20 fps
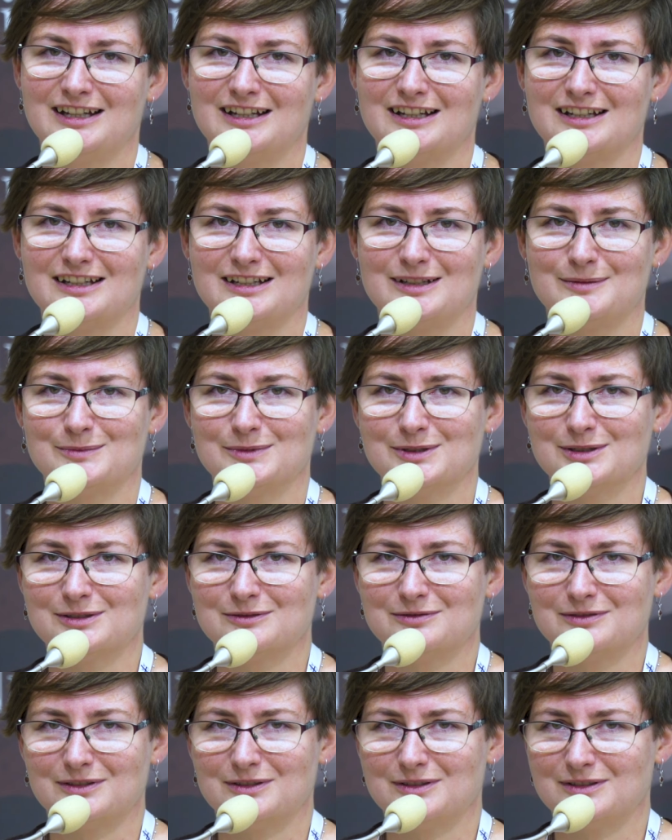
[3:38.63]
E,
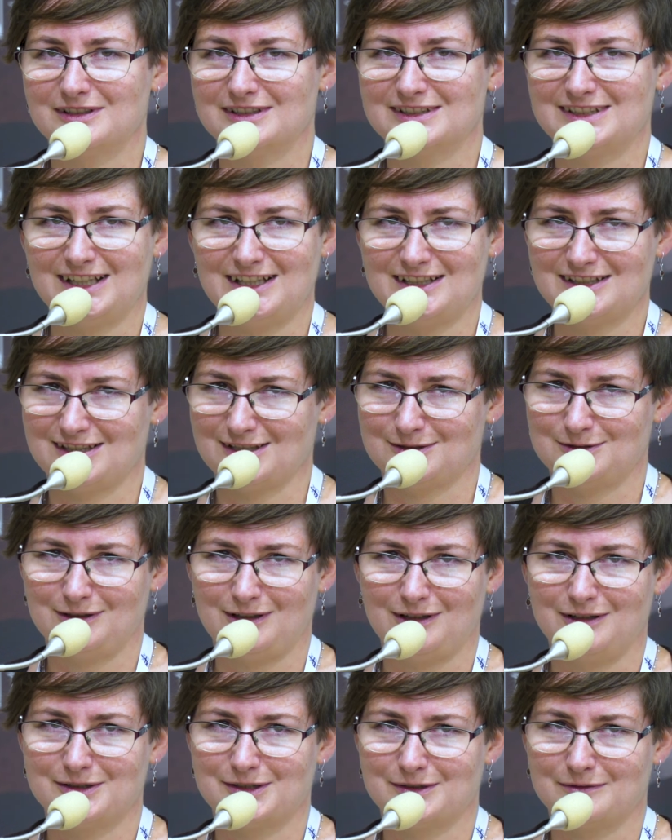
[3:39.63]
mnóstwo zajęć, na które
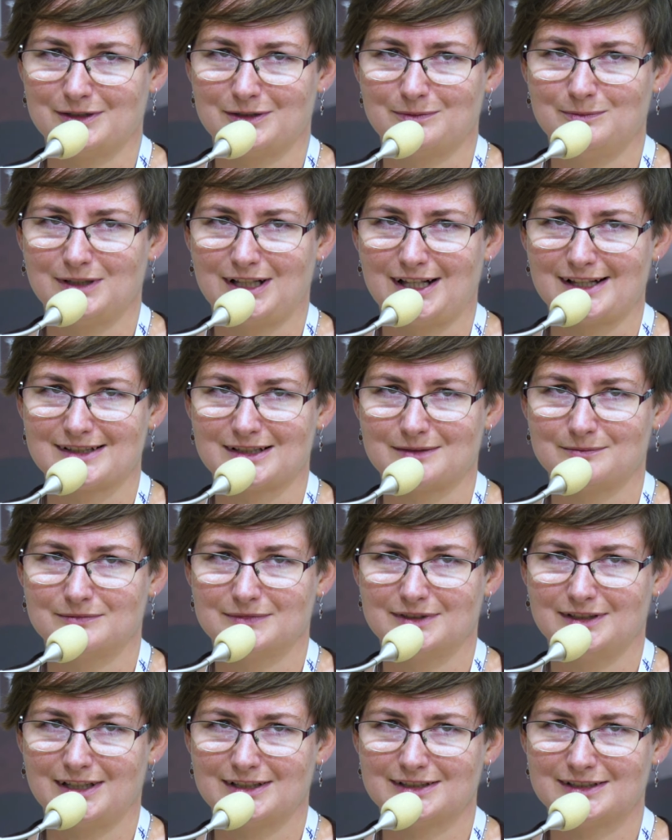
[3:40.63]
chodziłyśmy
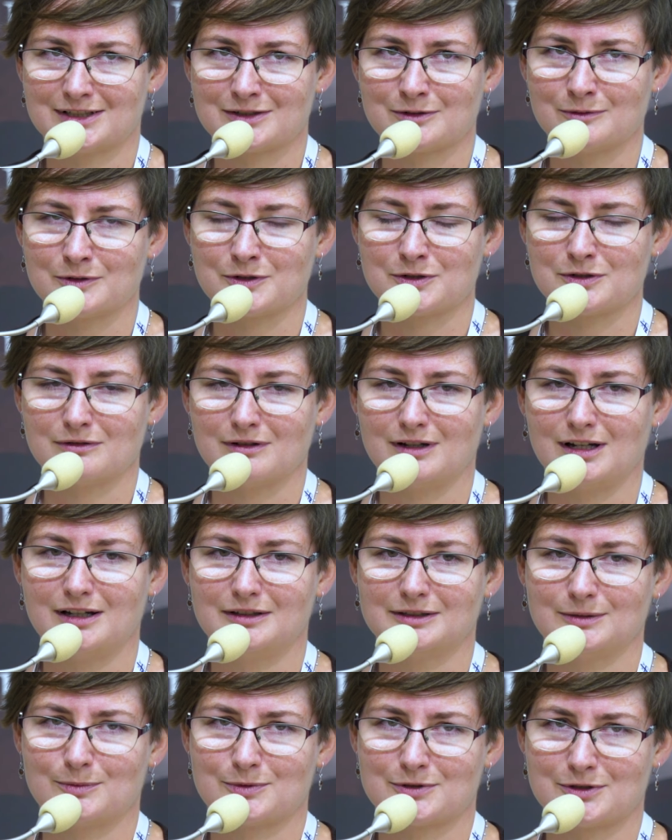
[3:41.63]
razem. Nas też łączyła
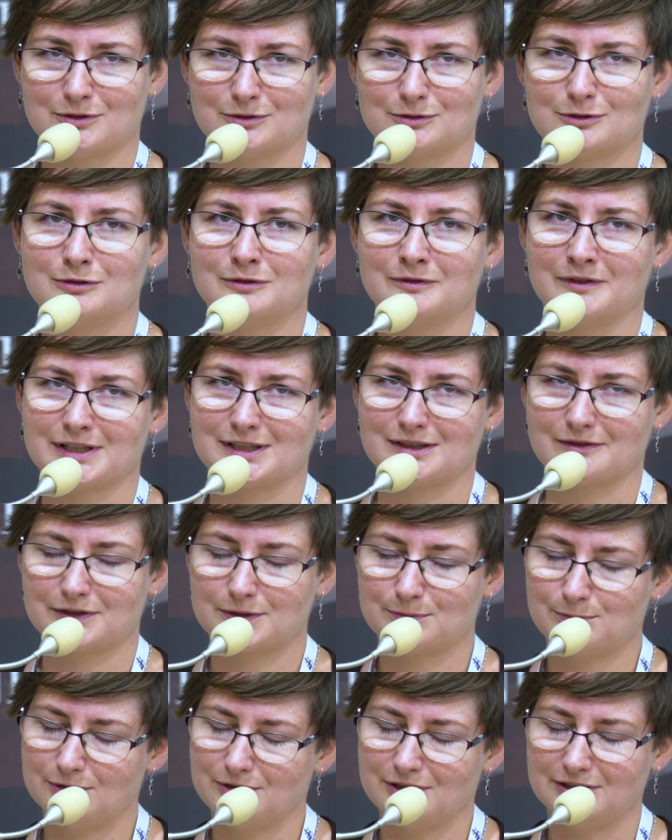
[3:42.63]
na początku właśnie
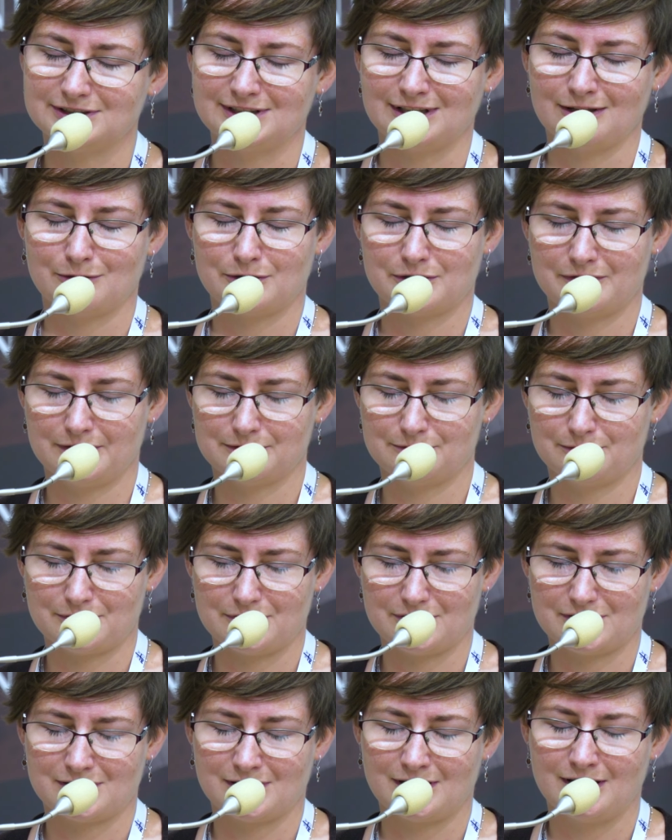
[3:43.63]
wspólnota, ruch
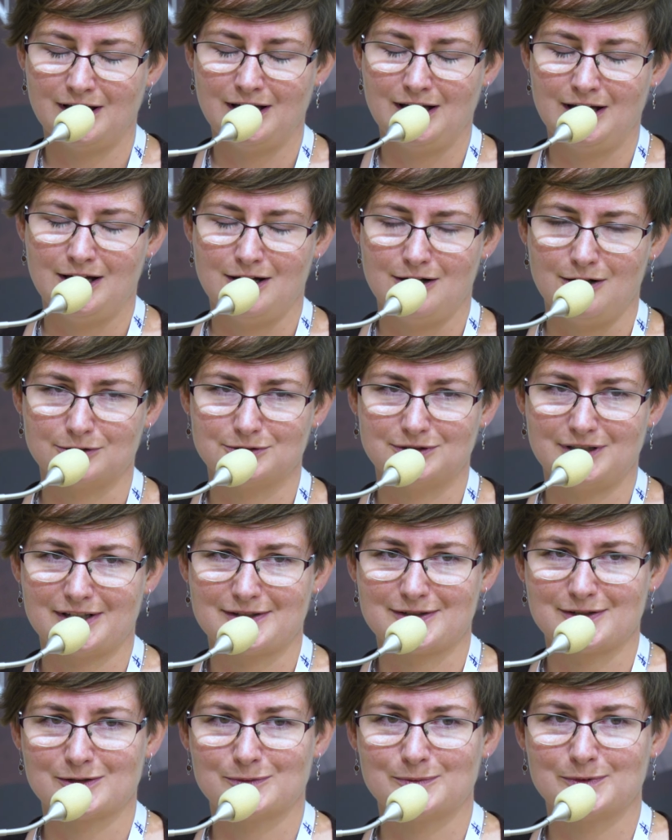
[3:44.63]
Światło-Życie, o której
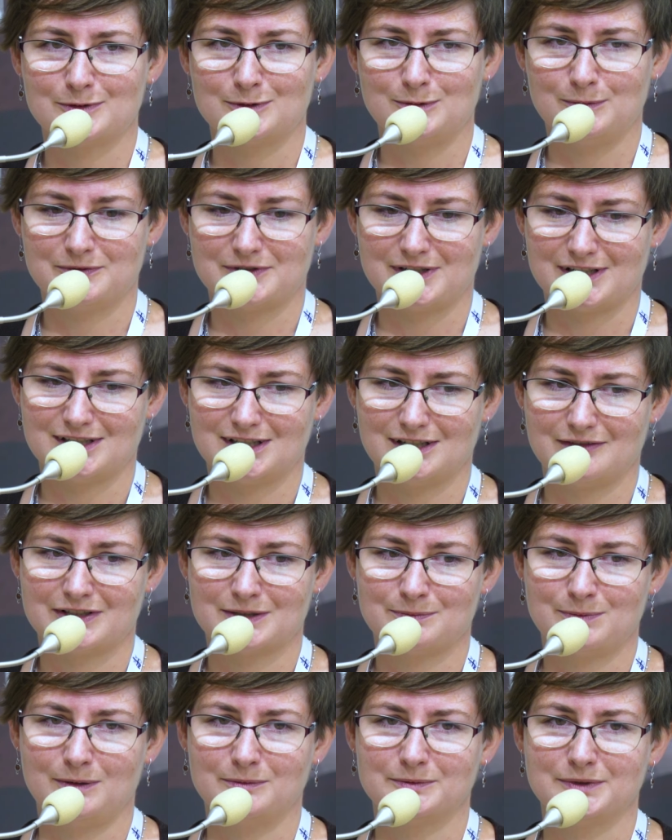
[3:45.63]
ksiądz biskup wcześniej
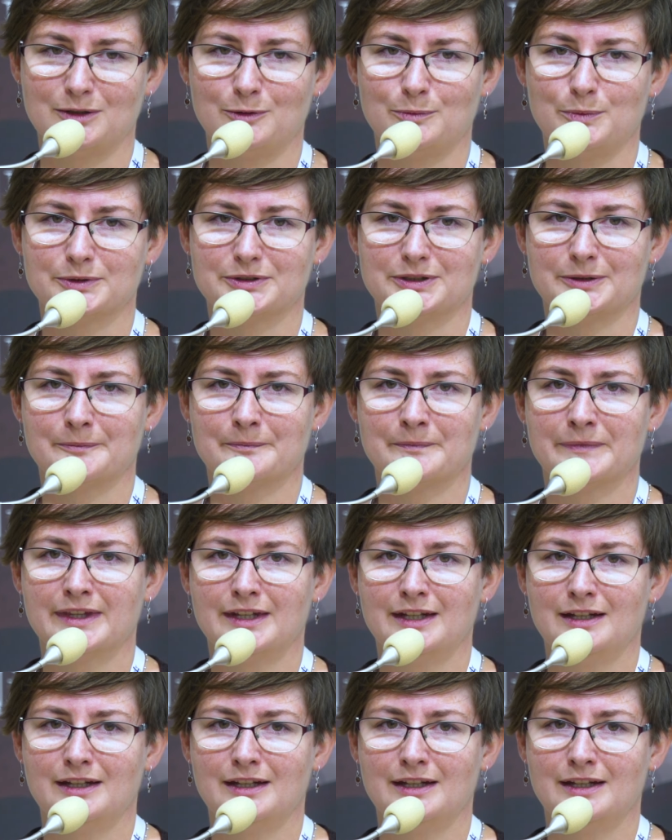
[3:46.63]
wspomniał. Potem